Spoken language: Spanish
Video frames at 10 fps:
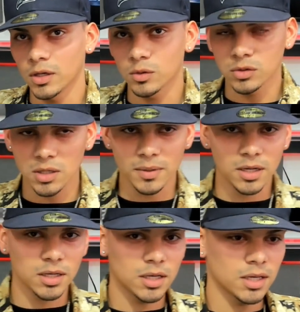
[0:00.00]
es un tema
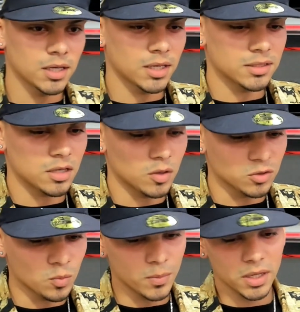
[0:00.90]
que, salió
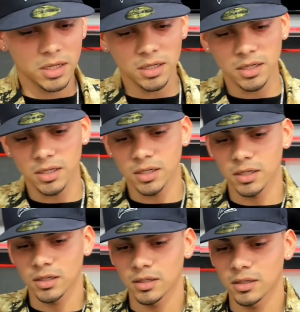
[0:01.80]
hace un mes
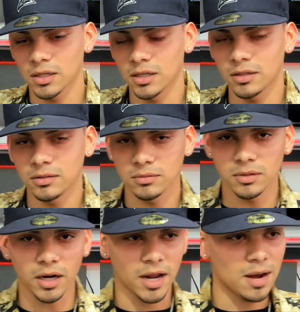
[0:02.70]
y, y
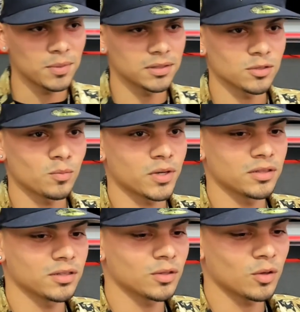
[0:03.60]
real me está
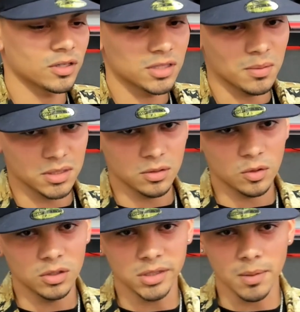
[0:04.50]
sorprendiendo lo que está pasando
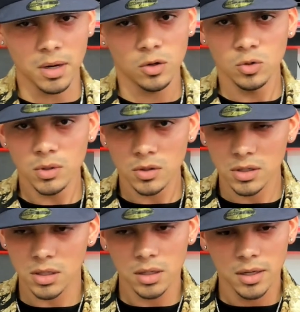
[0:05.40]
con el tema, los números
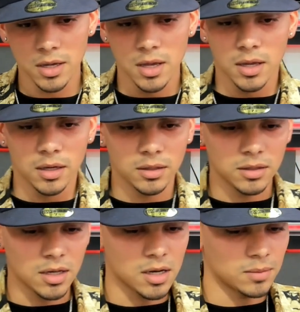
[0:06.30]
que, que
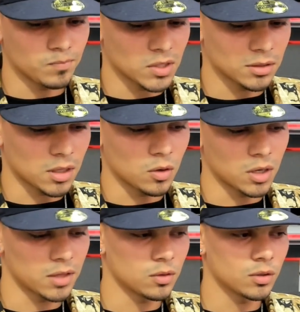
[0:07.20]
está, que está
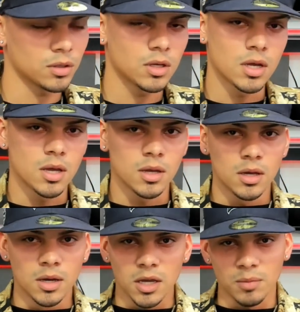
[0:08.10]
logrando.
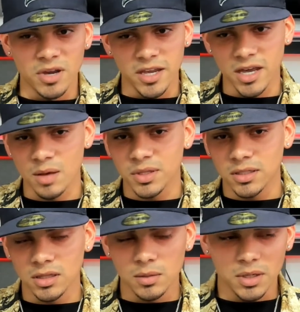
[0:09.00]
Y me llena, ¿me
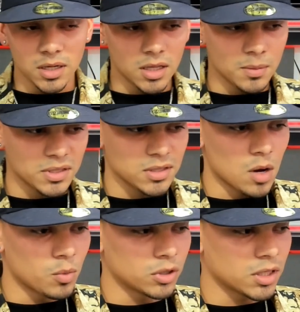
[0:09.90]
entiendes? Me llena
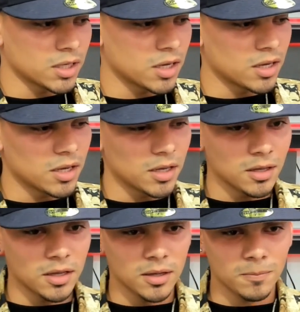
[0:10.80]
demasiado porque
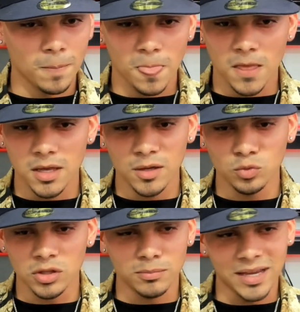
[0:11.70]
eh,
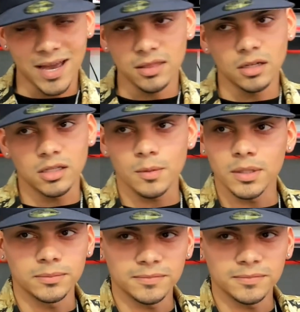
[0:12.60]
me encanta el tema.